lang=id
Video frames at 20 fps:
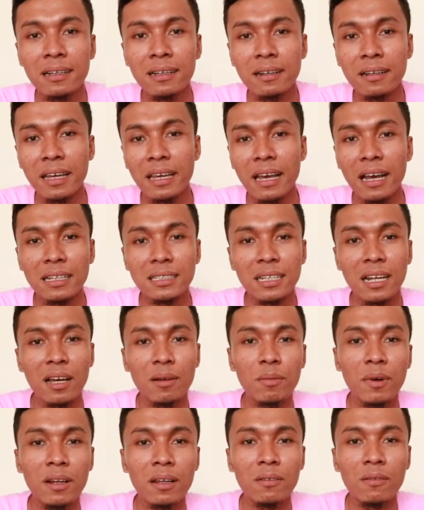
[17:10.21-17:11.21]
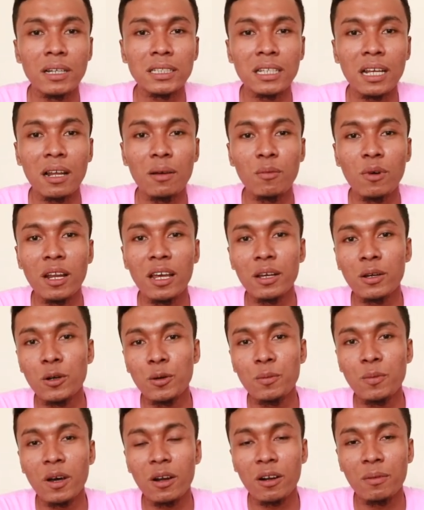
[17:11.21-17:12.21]
Oke, okay.
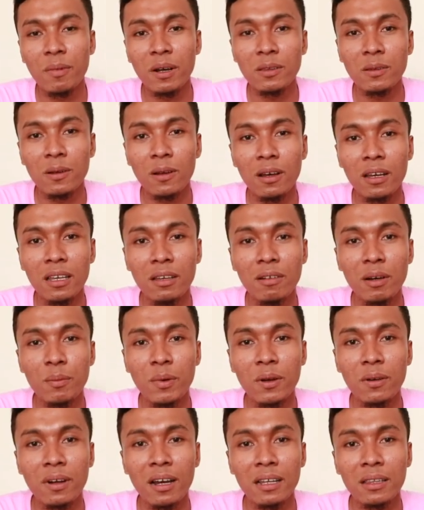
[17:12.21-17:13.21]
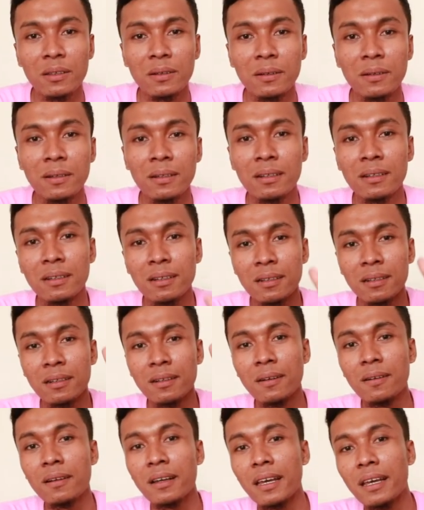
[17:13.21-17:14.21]
Assalamualaikum warahmatullahi wabarakatuh.
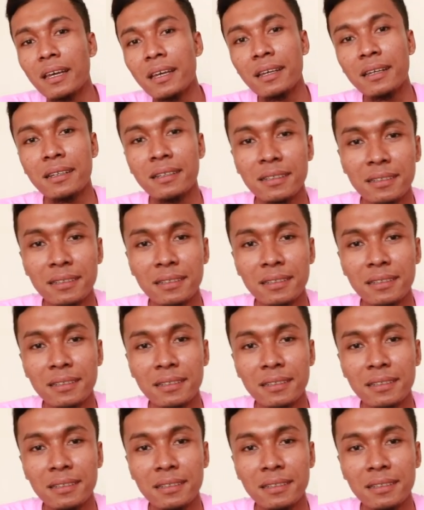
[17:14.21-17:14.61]
Oke. Okay.